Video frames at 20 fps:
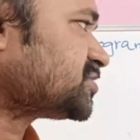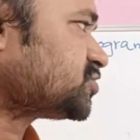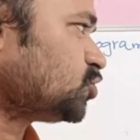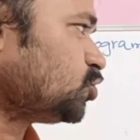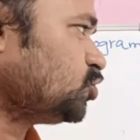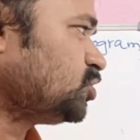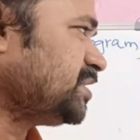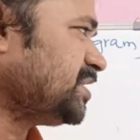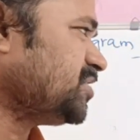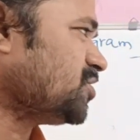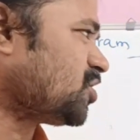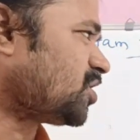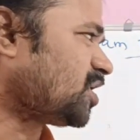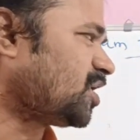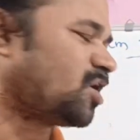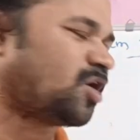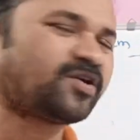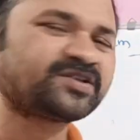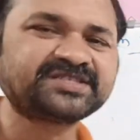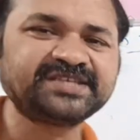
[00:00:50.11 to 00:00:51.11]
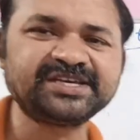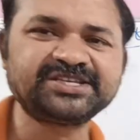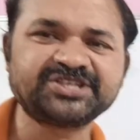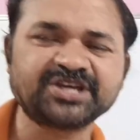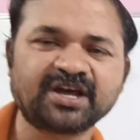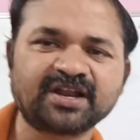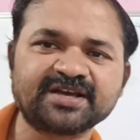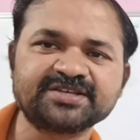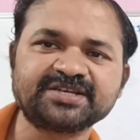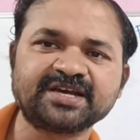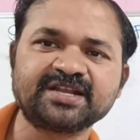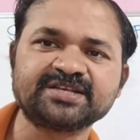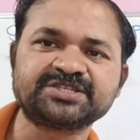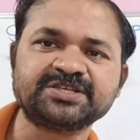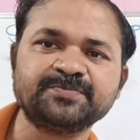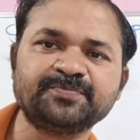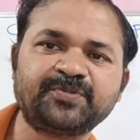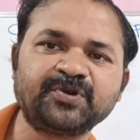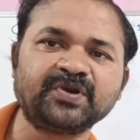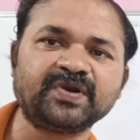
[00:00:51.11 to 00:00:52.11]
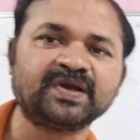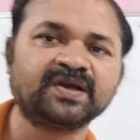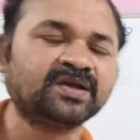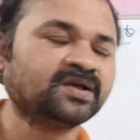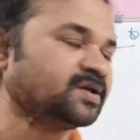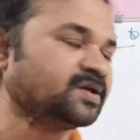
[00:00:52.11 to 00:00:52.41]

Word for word: సో దీని యొక్క లాజిక్ చాలా చాలా సింపుల్